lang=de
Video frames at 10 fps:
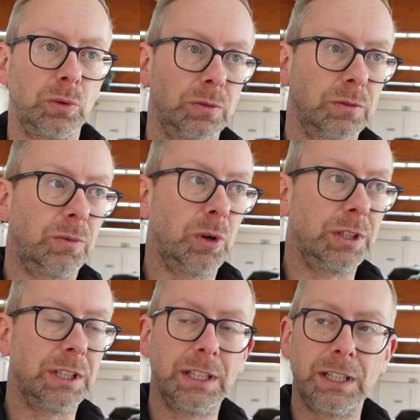und
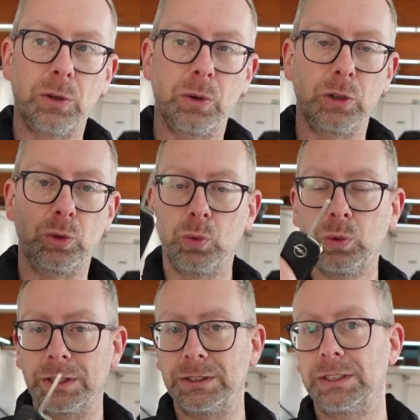wollt ihr oder
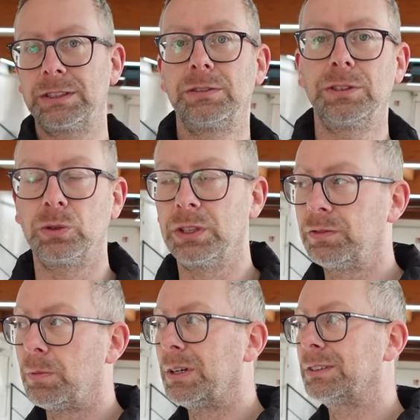du das nächste Video
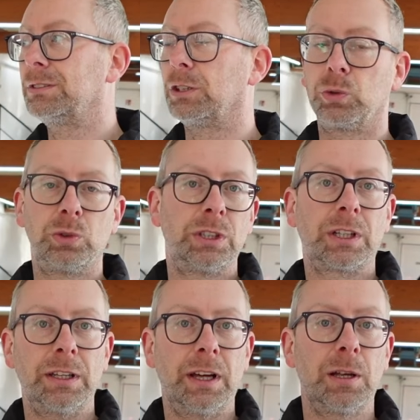nicht verpassen, natürlich
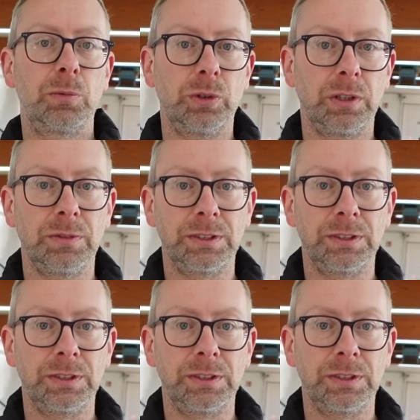den Kanal abonnieren.